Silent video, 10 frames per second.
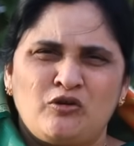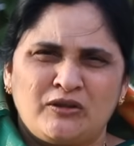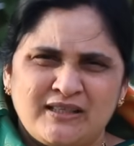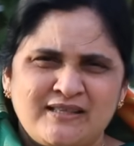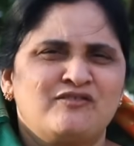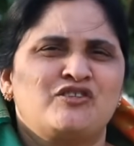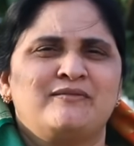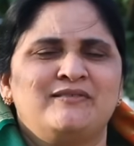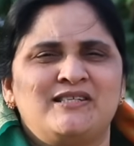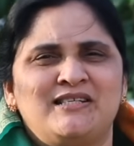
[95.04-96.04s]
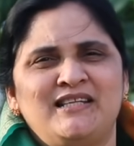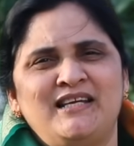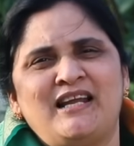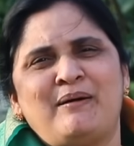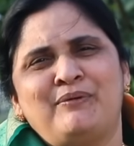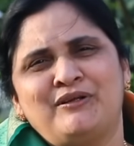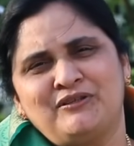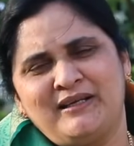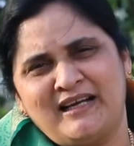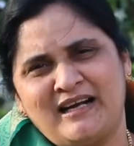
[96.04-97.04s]
కొత్త సంవత్సరం వచ్చింది నా
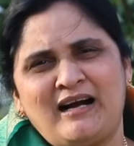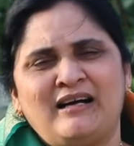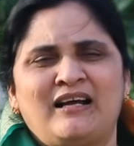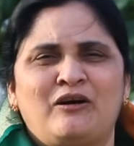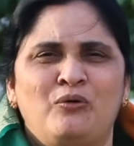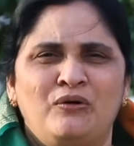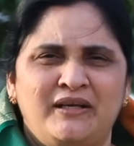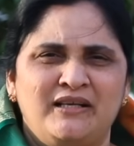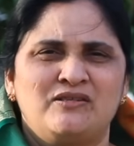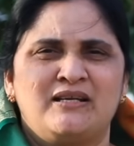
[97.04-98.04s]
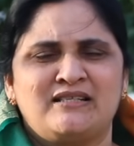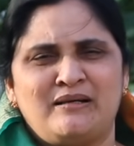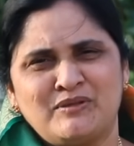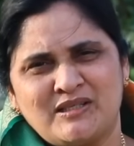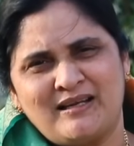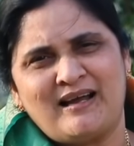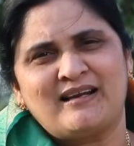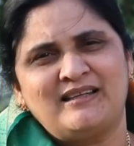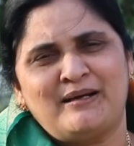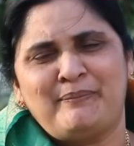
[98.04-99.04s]
బ్రతుకు ఇంకా నా కోర్టు కేసు నా సమస్య నా
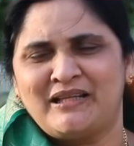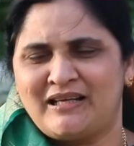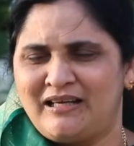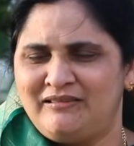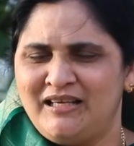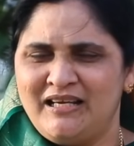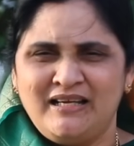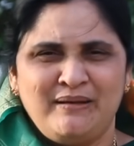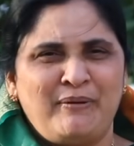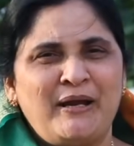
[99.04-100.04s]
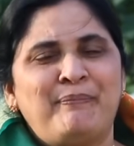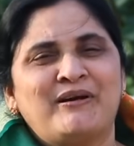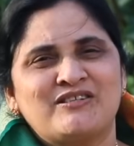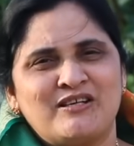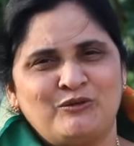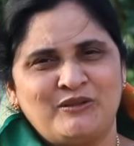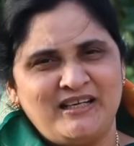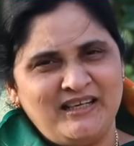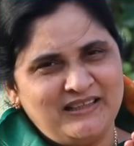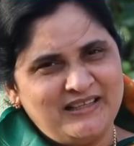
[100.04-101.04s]
ఆర్థిక బంధకాలు భయపడకు
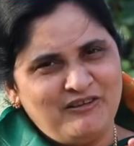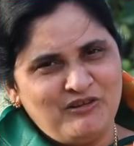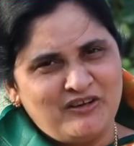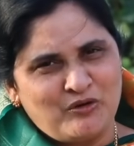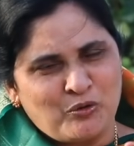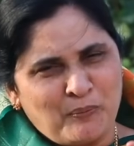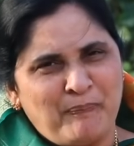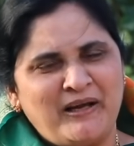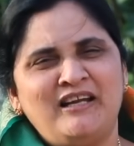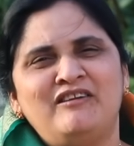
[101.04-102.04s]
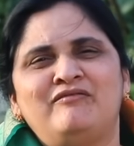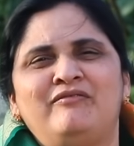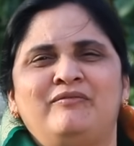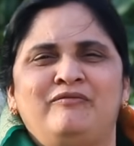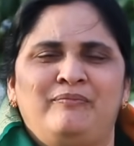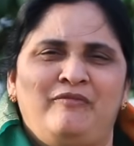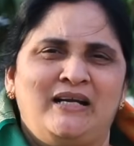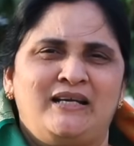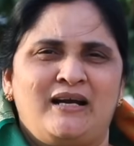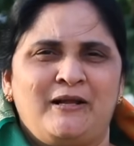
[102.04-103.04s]
సహోదరి దేవుని కృప నిన్ను
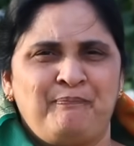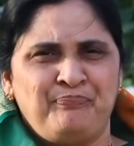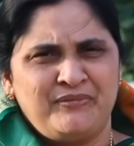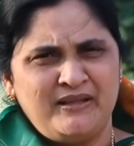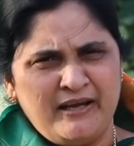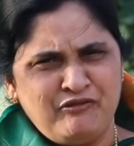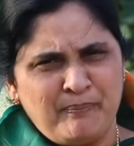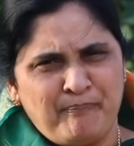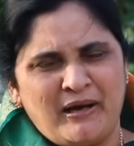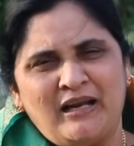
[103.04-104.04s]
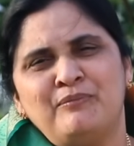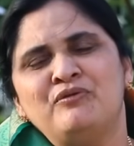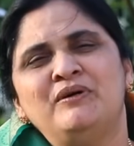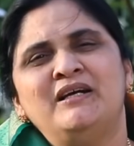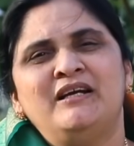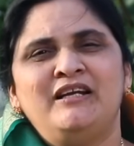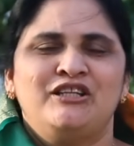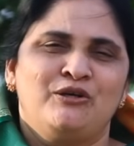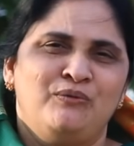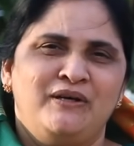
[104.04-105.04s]
వెంటాడి దేవుని బలము
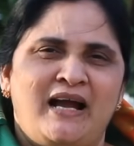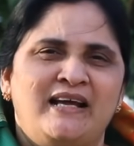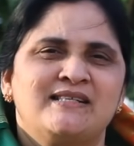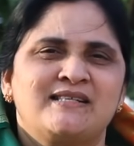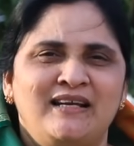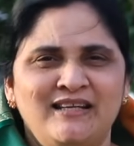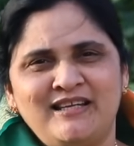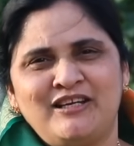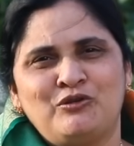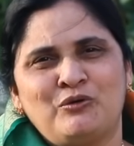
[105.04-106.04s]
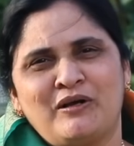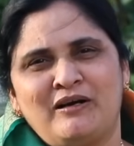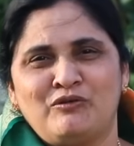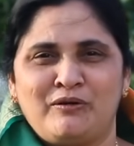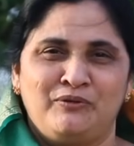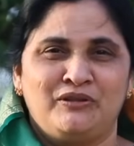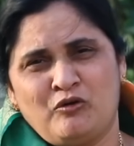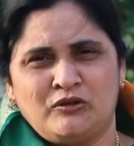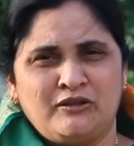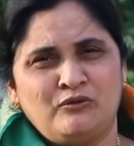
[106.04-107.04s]
నీతో ఉండి ఆయన సన్నిధి నీకు తోడుగా ఉండబోతు
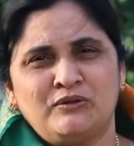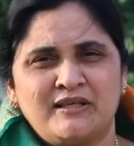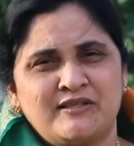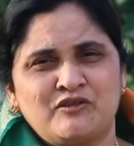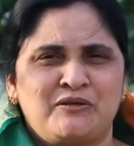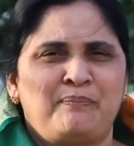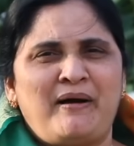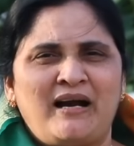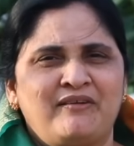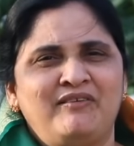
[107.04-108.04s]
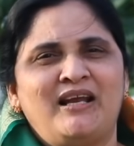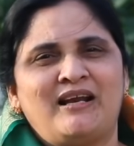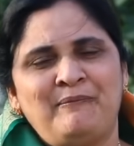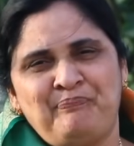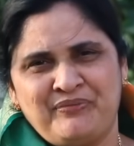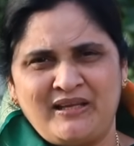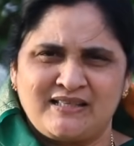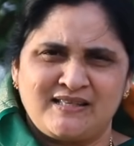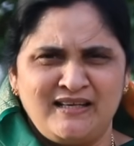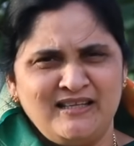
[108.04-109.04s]
కొత్త నూతన సంవత్సరం పాట విన్నారా
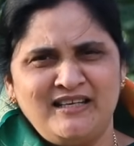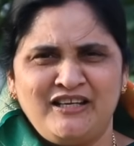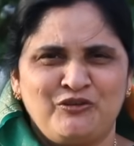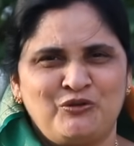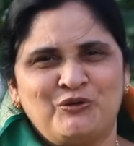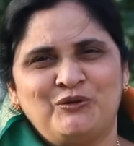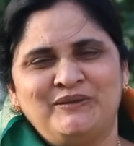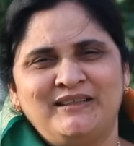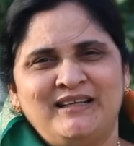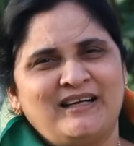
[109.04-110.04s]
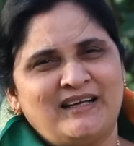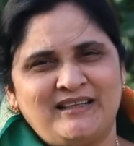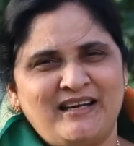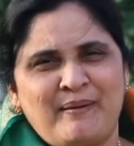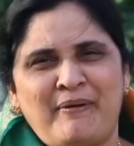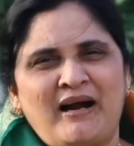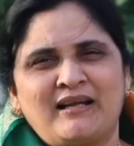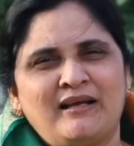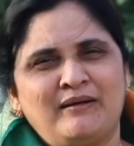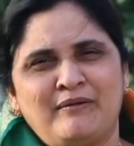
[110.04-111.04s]
నా సన్నిధి నీకు తోడు కదండి ఆ
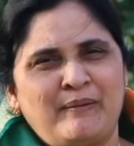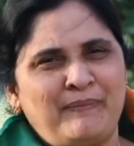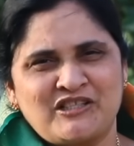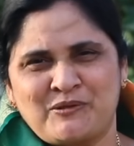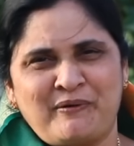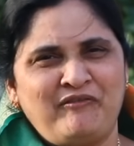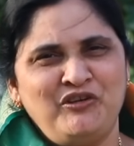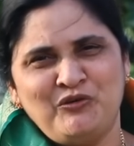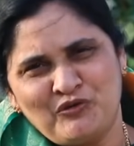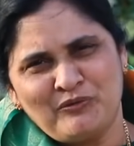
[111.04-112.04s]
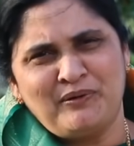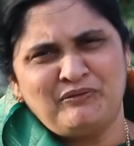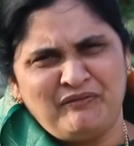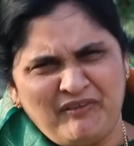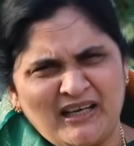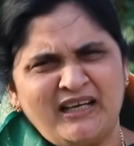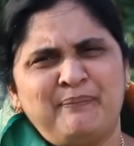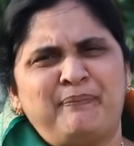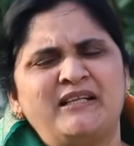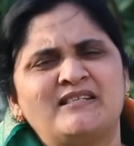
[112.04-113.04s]
పాట పాస్టర్ ప్రవీణ్ యూట్యూబ్లో ఉంది
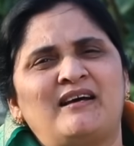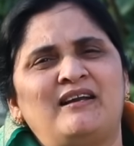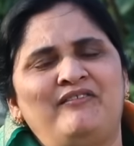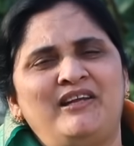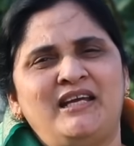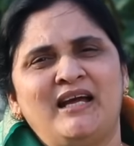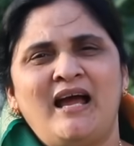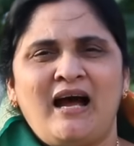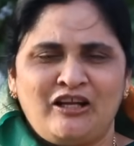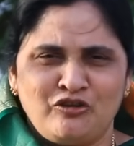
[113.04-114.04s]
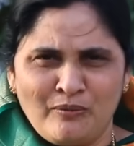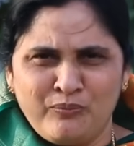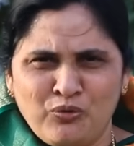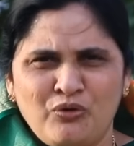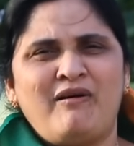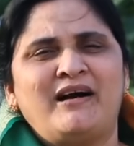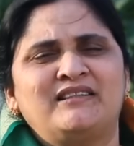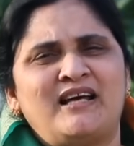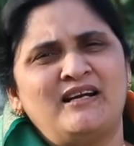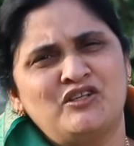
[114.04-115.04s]
వినండి పదిసార్లు విని అందులో మూడు
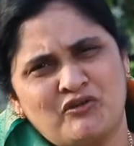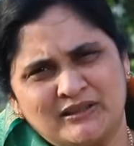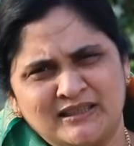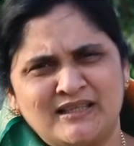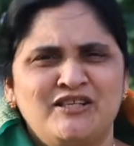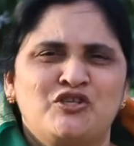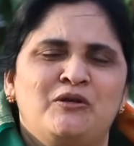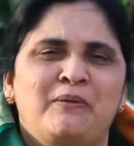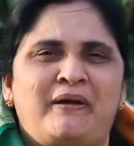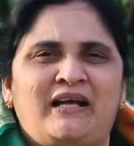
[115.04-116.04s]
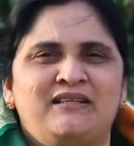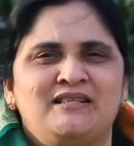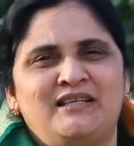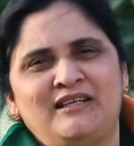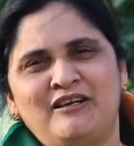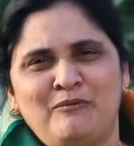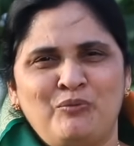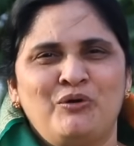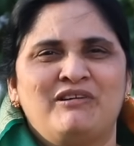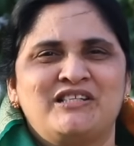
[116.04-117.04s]
వాగ్దానాలు స్వతంత్రించుకొని ప్రార్థన చేయండి
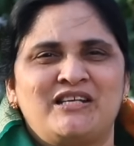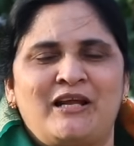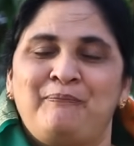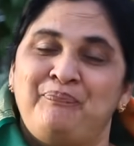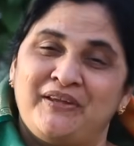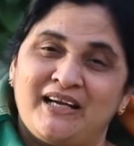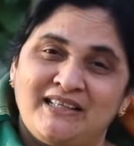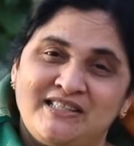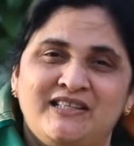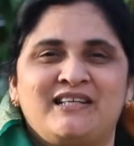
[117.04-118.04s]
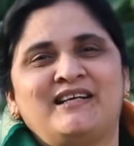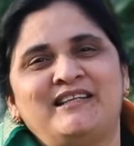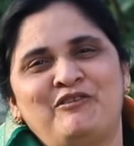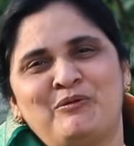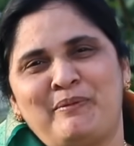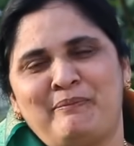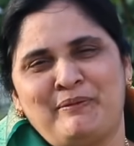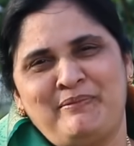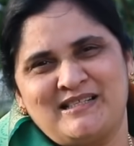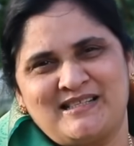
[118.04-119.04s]
మూడు వచనాలు ఖచ్చితంగా దేవుడు
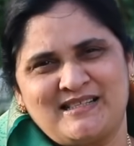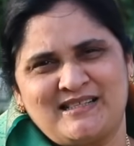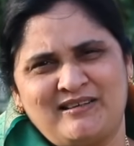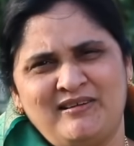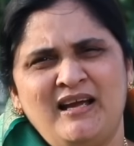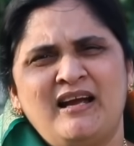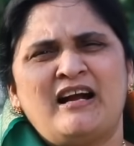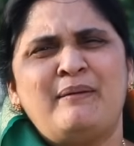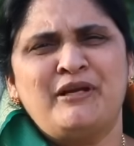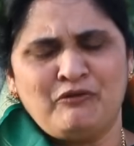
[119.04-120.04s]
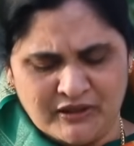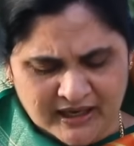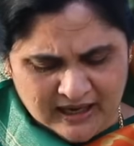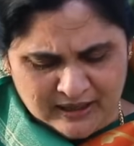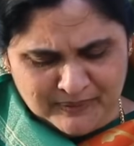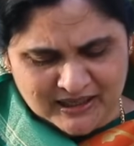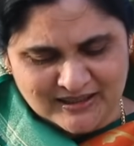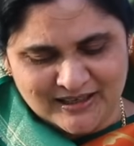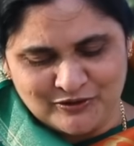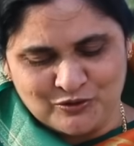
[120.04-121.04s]
మిమ్మల్ని బ్లెస్ చేస్తాడు కాబట్టి ఉదయకాలం మీరు
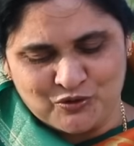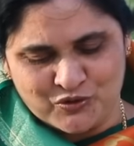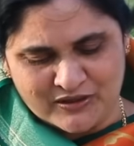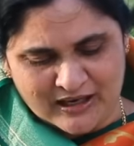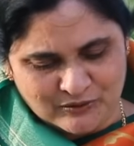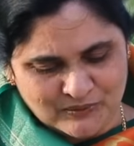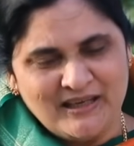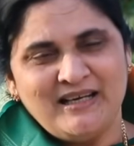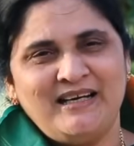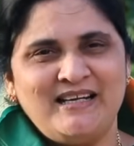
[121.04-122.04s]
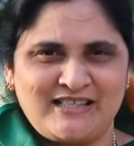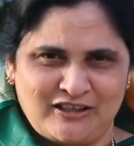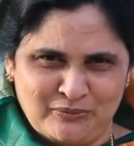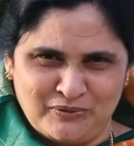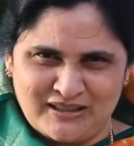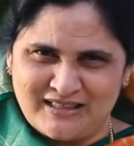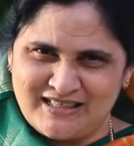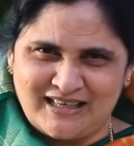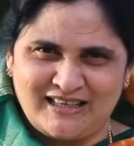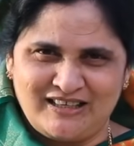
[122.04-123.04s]
అందరు ఎదురు చూస్తున్నారు నేను చదవబోతున్న
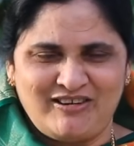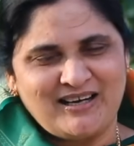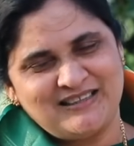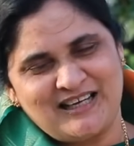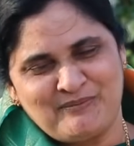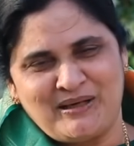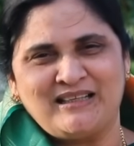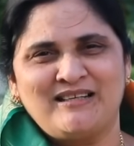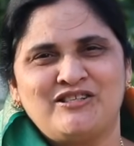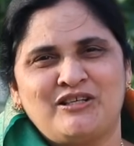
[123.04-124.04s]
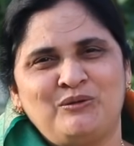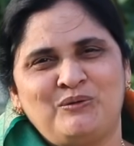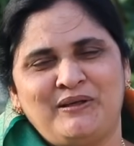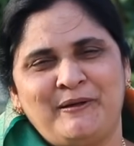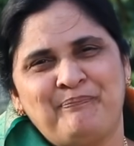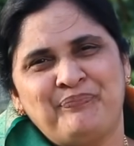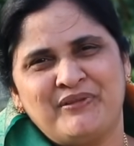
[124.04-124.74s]
చక్కటి వాగ్దానం అందరం చదువుకొని